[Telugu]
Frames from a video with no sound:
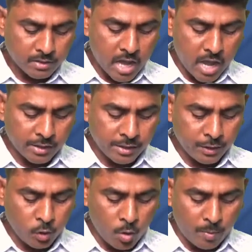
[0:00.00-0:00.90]
దానిని
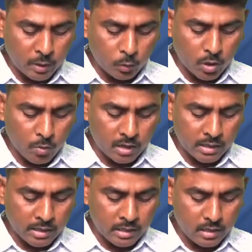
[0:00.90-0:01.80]
నిలువబెట్టుకున్న
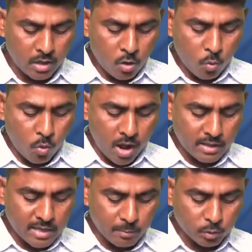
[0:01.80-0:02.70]
వలనని
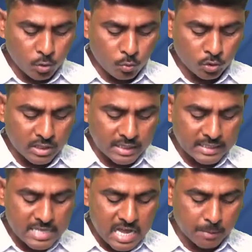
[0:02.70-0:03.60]
వాక్యముతో ఉదక
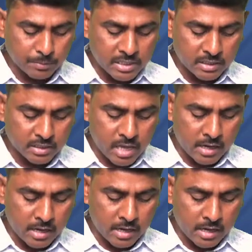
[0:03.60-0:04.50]
స్నానం
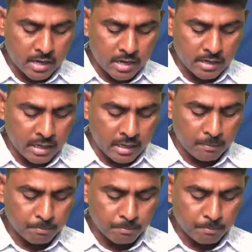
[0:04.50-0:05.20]
చేత దానిని